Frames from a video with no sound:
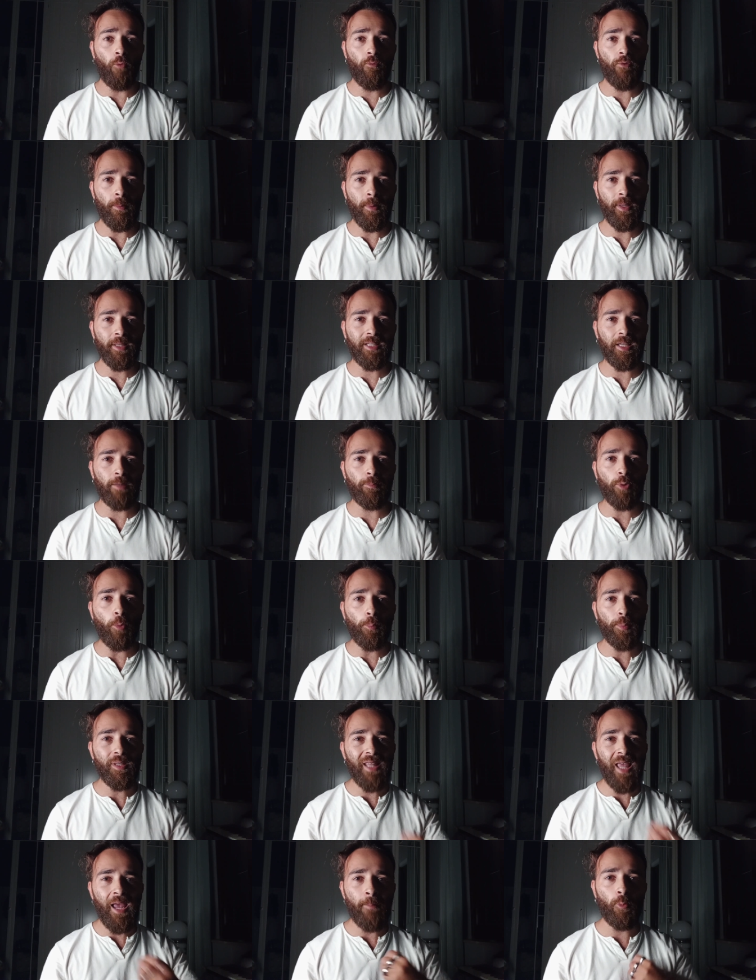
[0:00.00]
ovviamente i
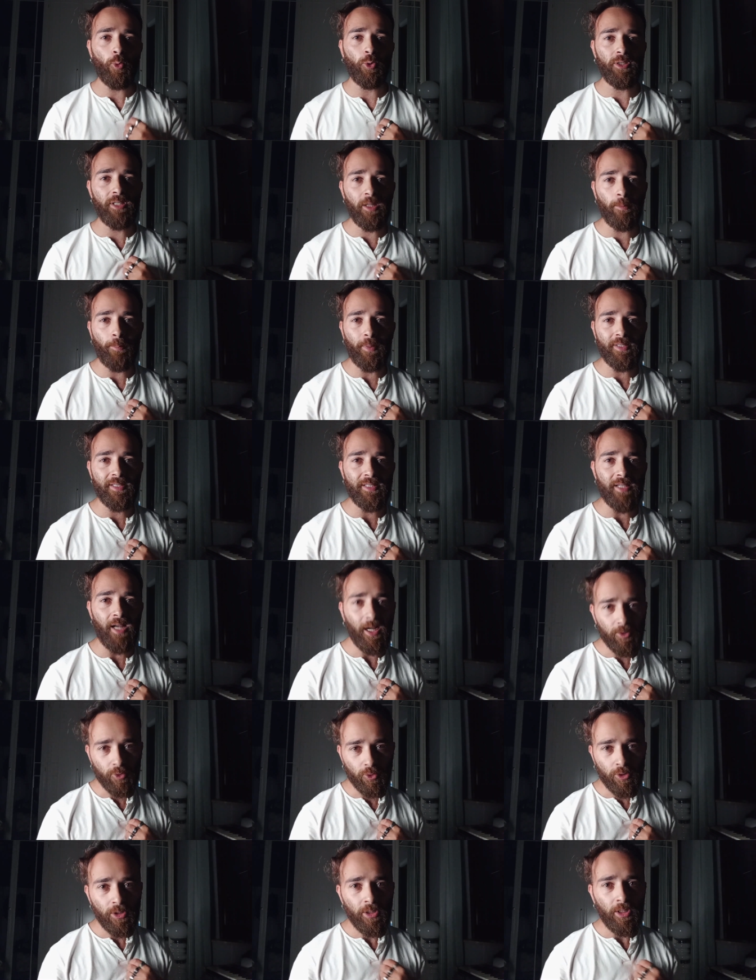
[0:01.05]
propri demoni del
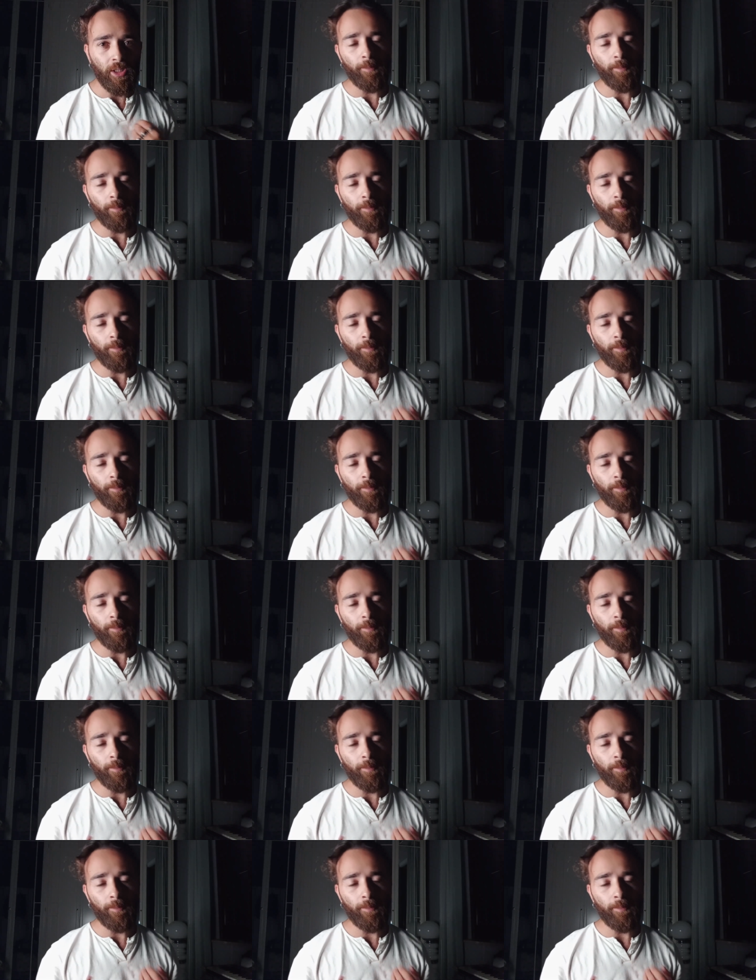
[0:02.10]
passato,